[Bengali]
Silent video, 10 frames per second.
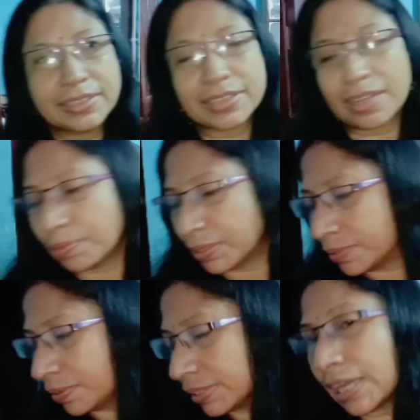তার মাঝে
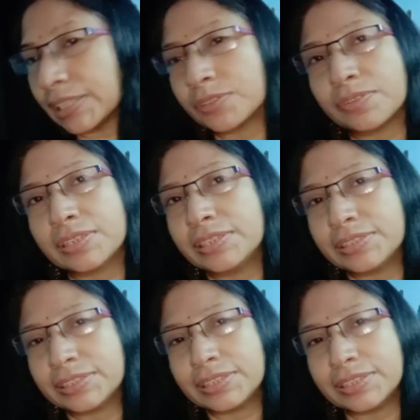মাঝে কাজ করে
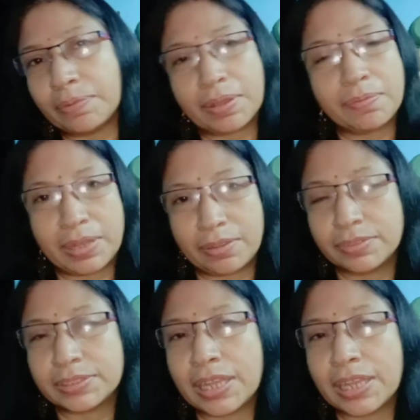নিচ্ছি জামা কাপড় এখনো